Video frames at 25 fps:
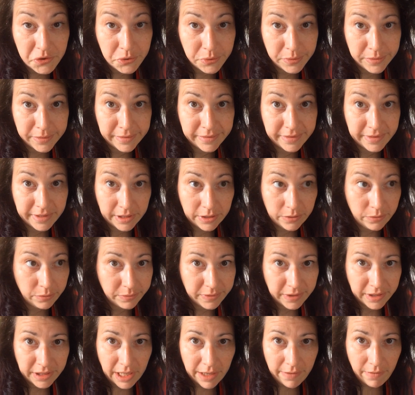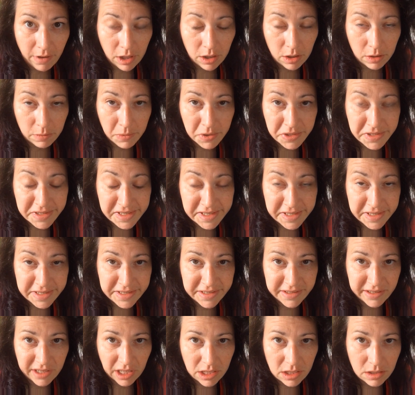je suis dégoûté d'avoir commencé
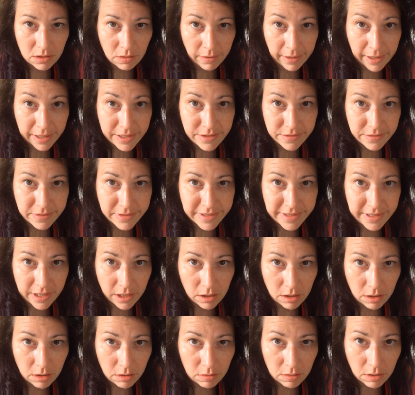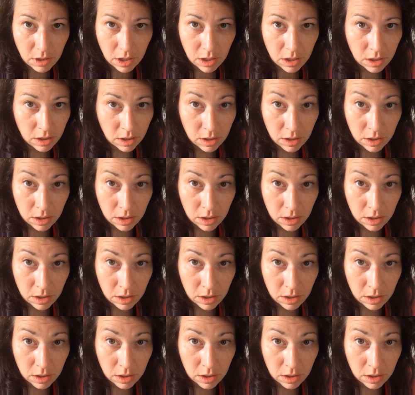l'équitation à l'âge de 5 ans, quoi.